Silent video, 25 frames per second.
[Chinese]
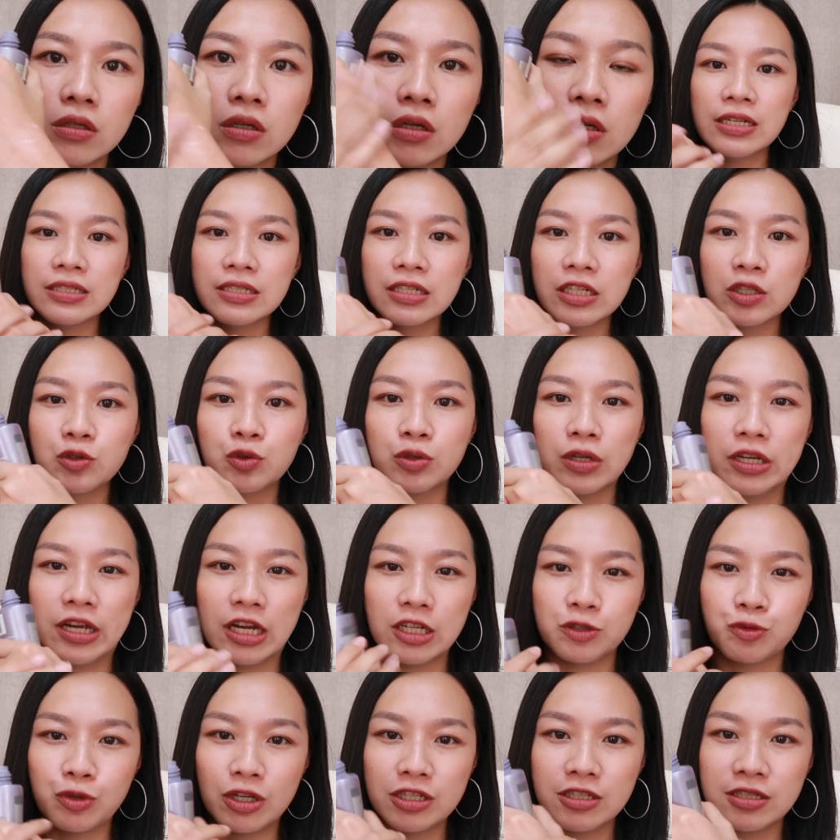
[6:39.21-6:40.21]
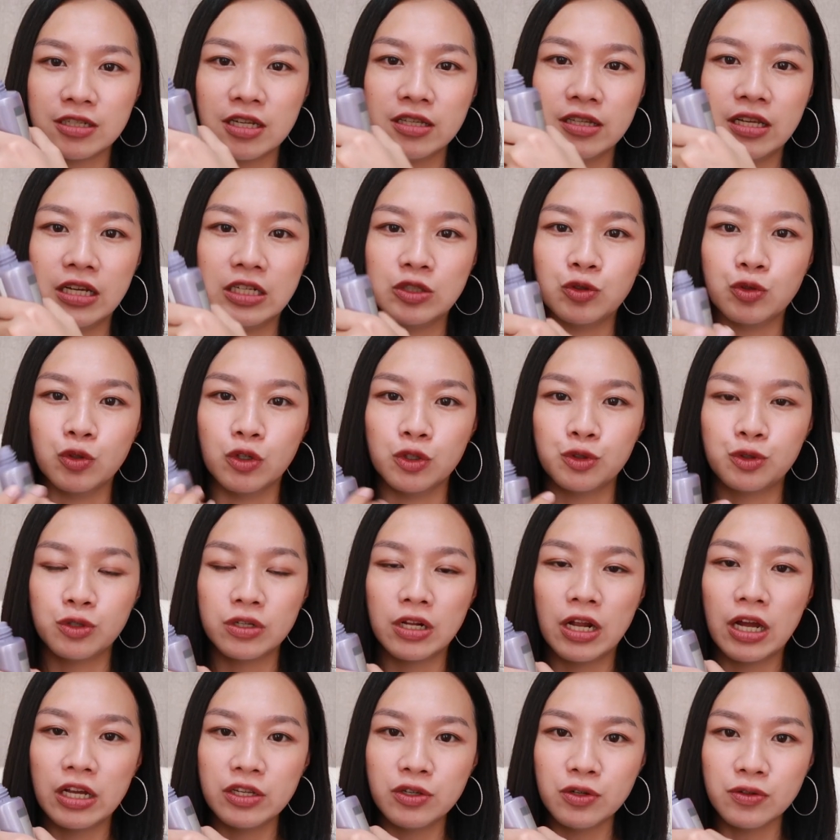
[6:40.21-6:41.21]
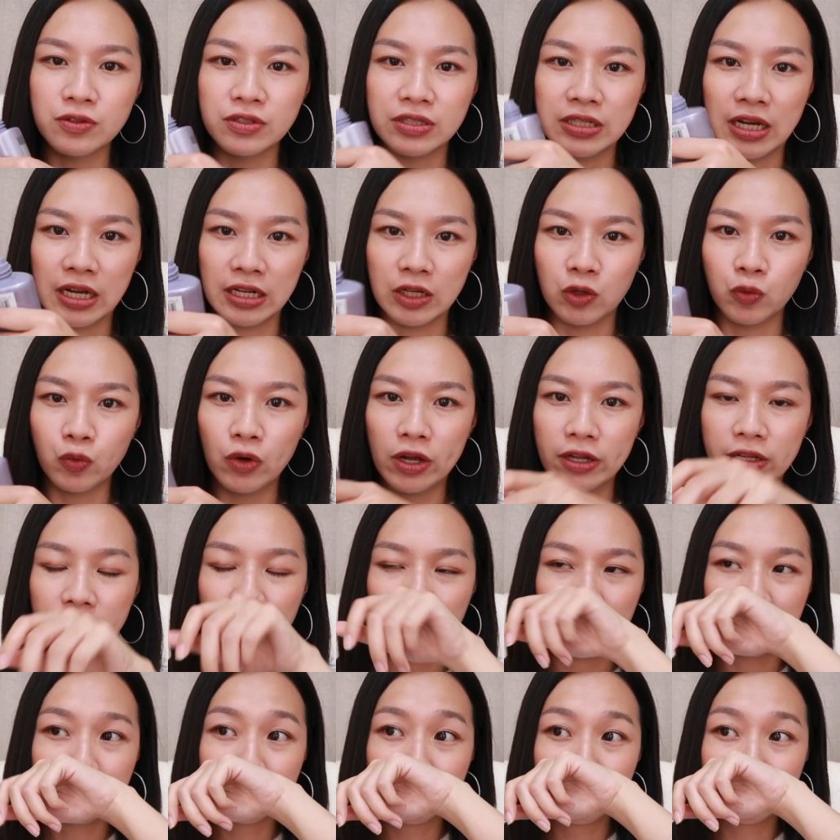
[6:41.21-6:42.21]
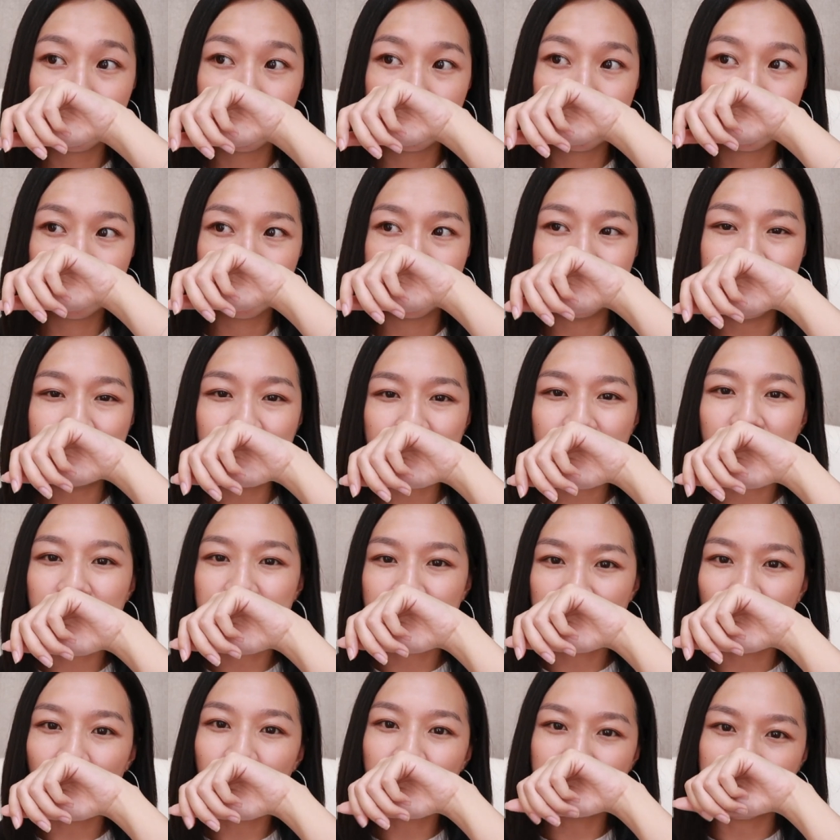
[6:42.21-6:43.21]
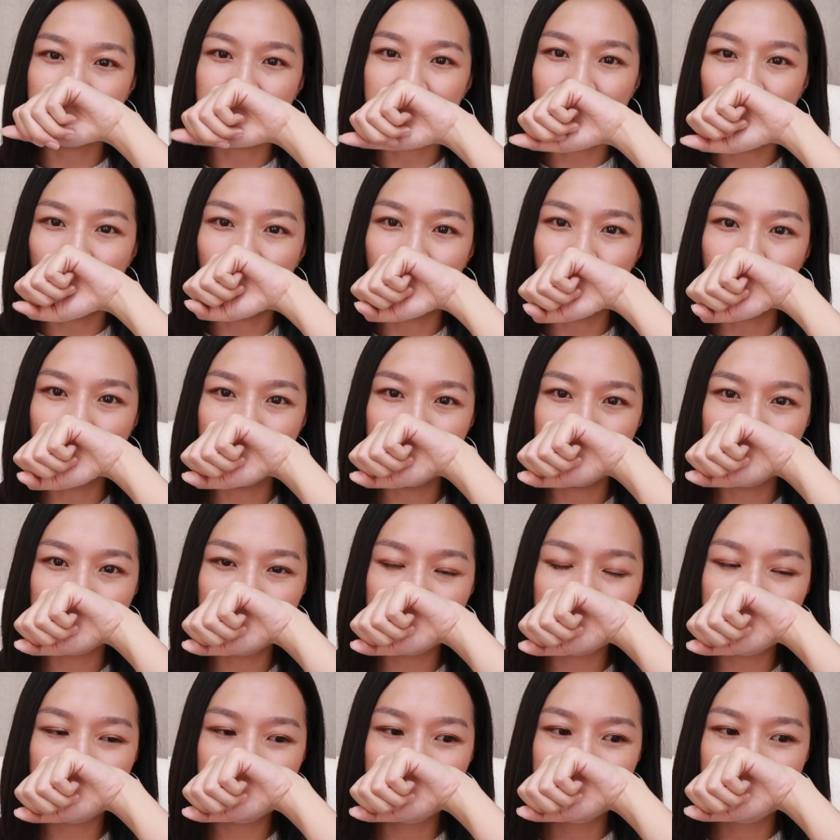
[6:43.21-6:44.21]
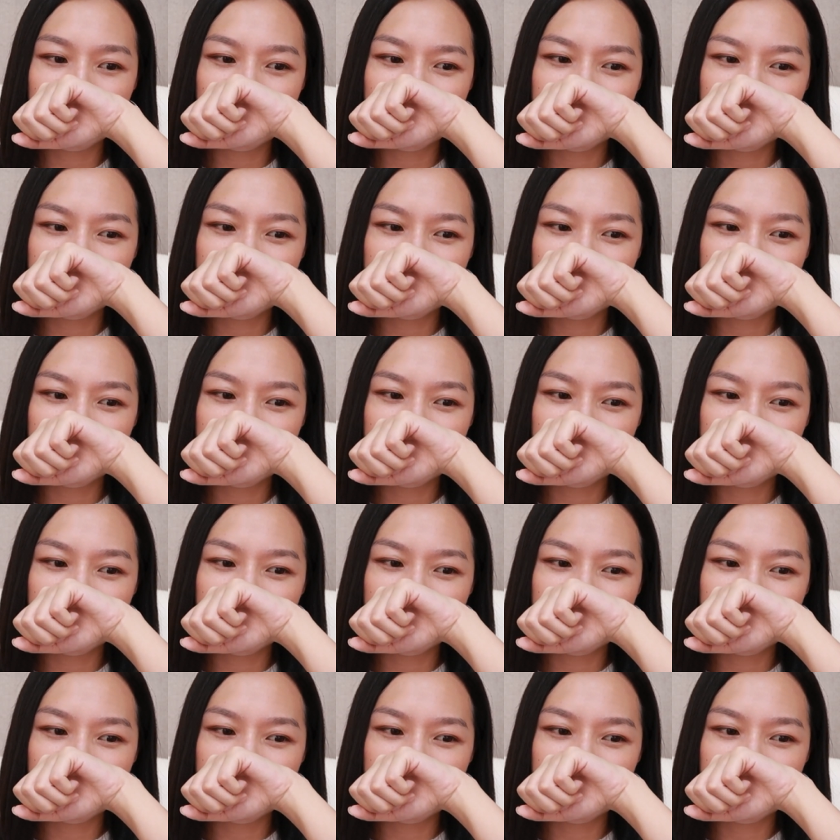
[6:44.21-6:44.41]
那这个水杨酸身体乳，我觉得它用起来的味道没有到超级好闻，就是